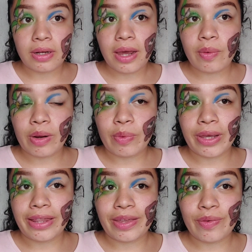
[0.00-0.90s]
la cual
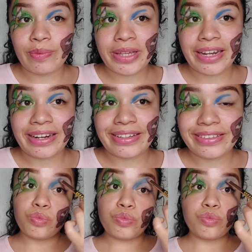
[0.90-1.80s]
voy a difuminar.
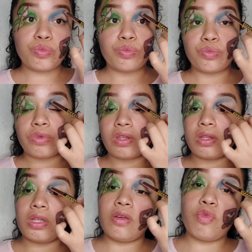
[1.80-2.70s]

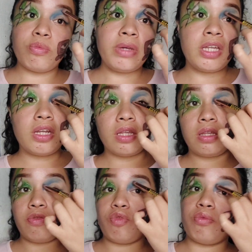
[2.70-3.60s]
Difumina,
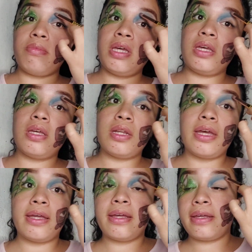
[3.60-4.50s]

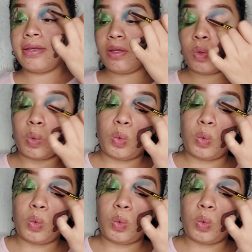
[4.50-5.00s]
difumina.